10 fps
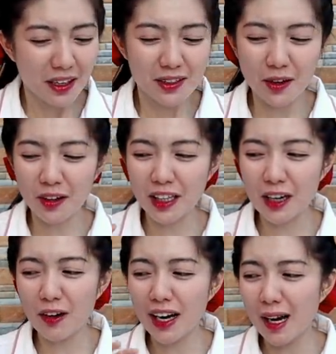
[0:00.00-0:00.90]
So, hindi
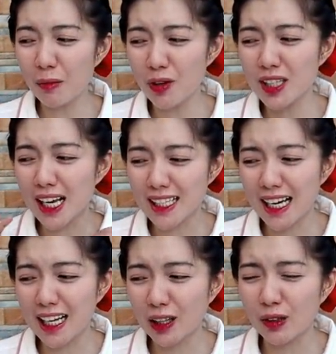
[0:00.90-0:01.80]
ko alam kung saan
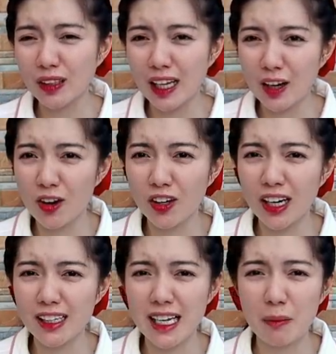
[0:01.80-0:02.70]
sikat yung
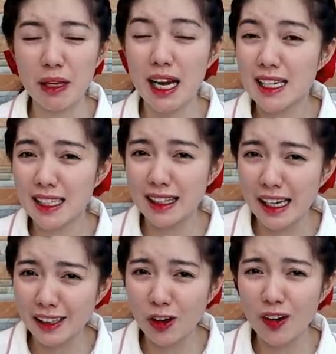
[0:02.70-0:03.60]
dalgona ang sabi nila sa
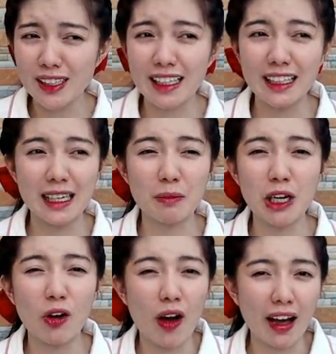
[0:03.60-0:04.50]
TikTok kasi hindi
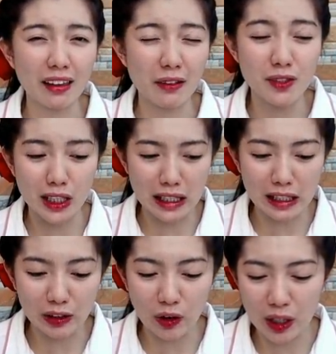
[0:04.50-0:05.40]
naman ako active sa
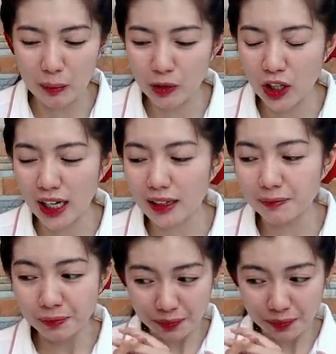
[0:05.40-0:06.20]
TikTok. Alam niya yan.